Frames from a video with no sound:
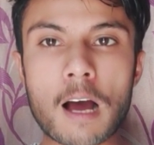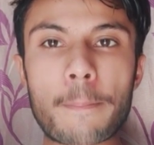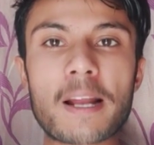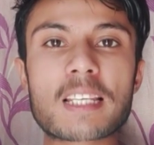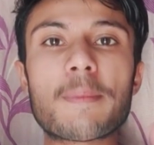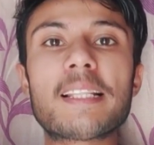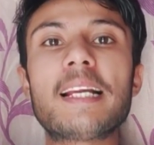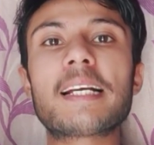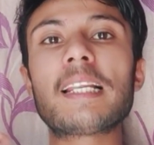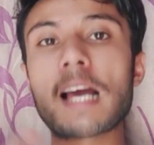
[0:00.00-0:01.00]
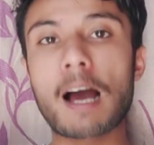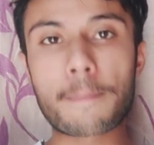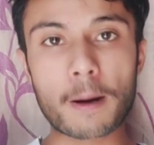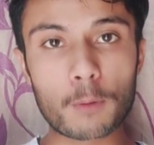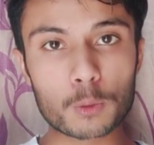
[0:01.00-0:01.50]
अपना समय देने के लिए
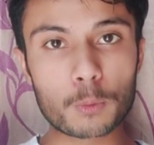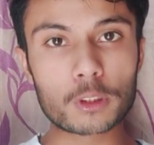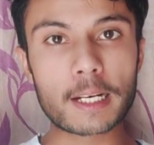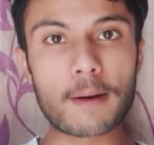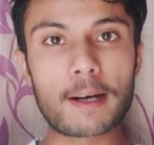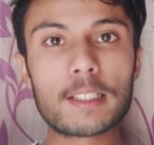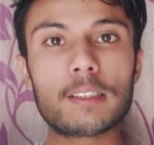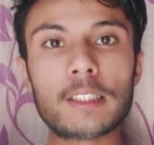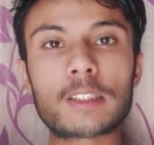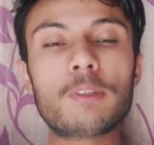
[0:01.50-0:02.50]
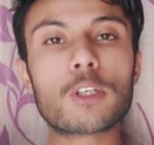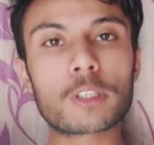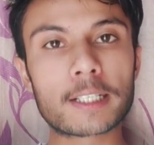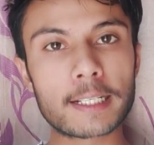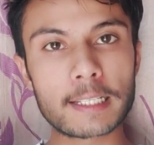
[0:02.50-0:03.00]
आपका बहुत बहुत धन्यवाद इस वीडियो को
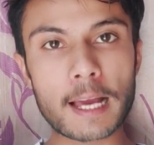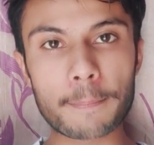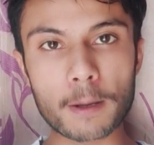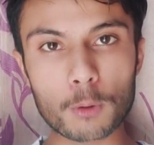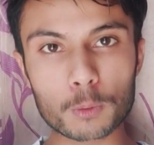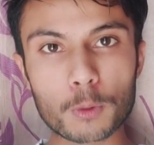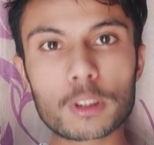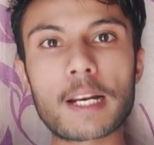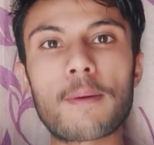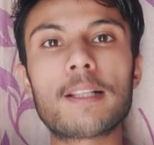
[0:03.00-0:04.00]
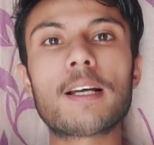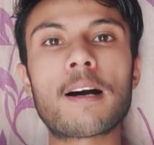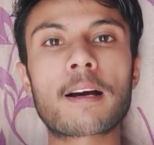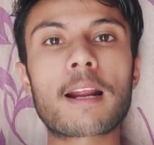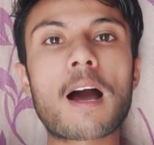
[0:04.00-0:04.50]
देखने के लिए आपका बहुत बहुत धन्यवाद
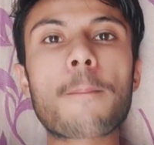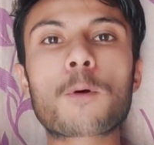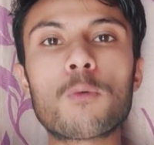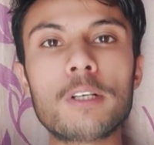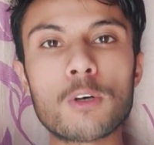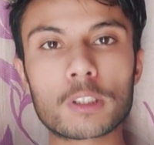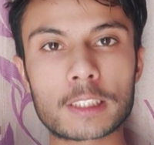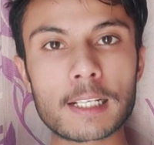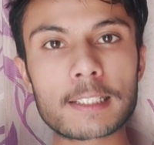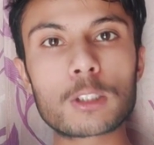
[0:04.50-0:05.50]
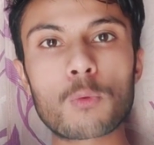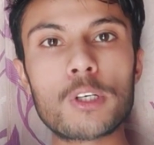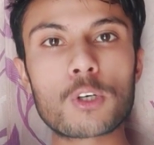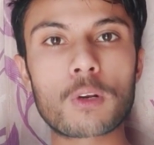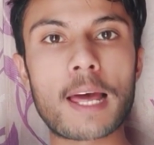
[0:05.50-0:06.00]
अगर आपको वीडियो अच्छी लगी तो
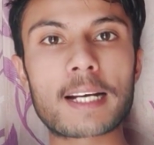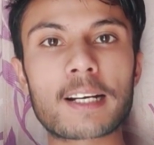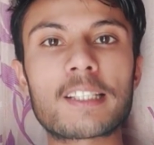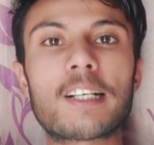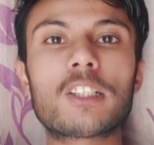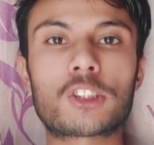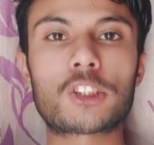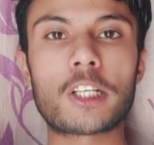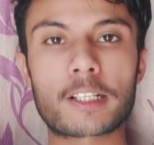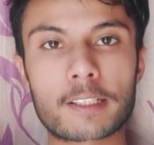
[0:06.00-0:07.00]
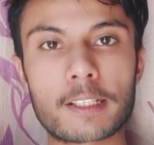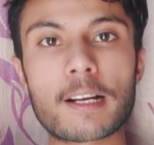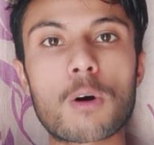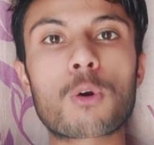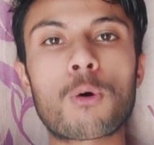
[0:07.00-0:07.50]
वीडियो को लाइक कर देना शेयर कर
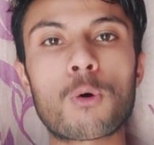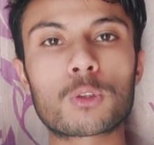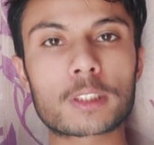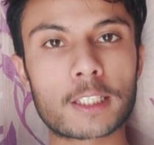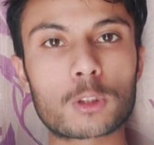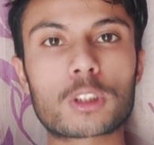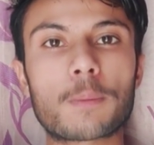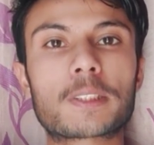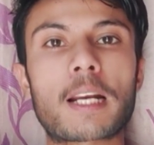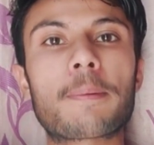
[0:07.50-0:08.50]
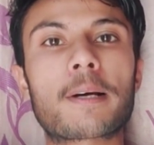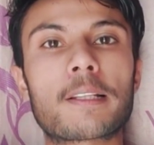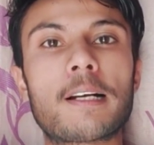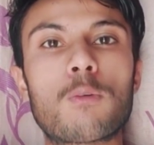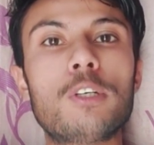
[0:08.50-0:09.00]
देना और हो सके तो सब्सक्राइब कर
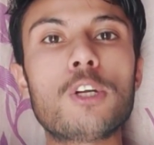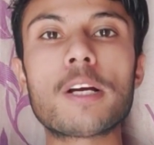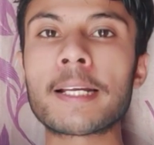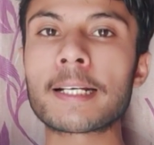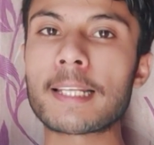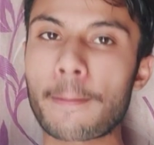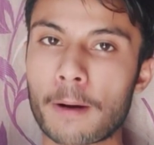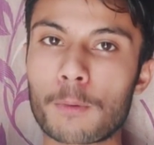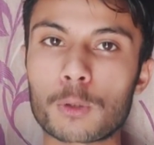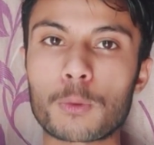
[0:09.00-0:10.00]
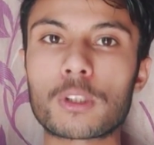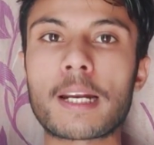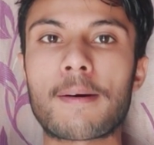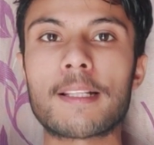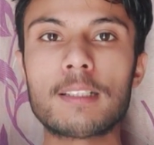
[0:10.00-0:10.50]
देना वीडियो देखने के लिए आपका बहुत बहुत
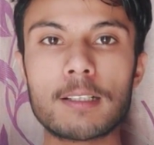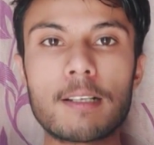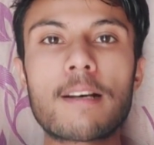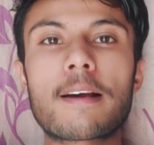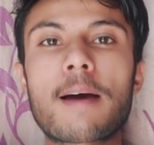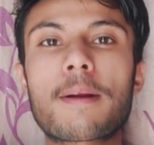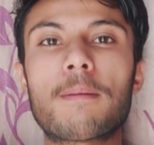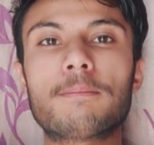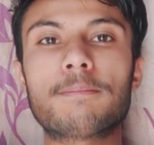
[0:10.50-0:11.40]
धन्यवाद राम